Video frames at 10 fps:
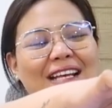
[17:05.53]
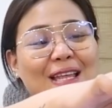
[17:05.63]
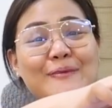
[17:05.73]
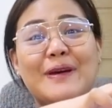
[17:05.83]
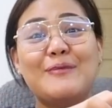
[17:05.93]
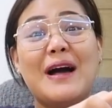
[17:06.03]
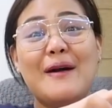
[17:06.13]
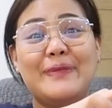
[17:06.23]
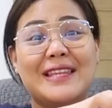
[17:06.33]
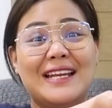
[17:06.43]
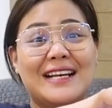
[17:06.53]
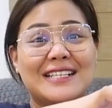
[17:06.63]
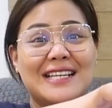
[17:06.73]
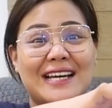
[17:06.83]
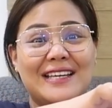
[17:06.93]
hindi, pero makapit talaga
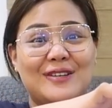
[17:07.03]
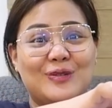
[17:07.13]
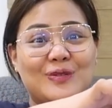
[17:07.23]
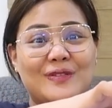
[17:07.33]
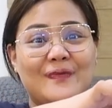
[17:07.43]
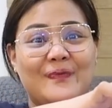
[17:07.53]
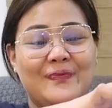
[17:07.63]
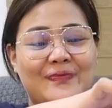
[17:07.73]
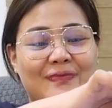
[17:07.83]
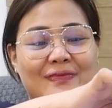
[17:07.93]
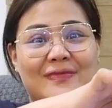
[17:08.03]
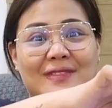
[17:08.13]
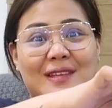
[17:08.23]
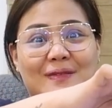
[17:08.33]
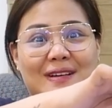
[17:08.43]
siya. Ayan, oh.
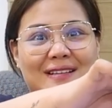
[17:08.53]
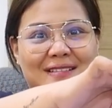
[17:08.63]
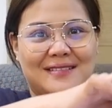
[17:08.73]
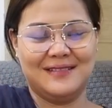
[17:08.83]
Diba?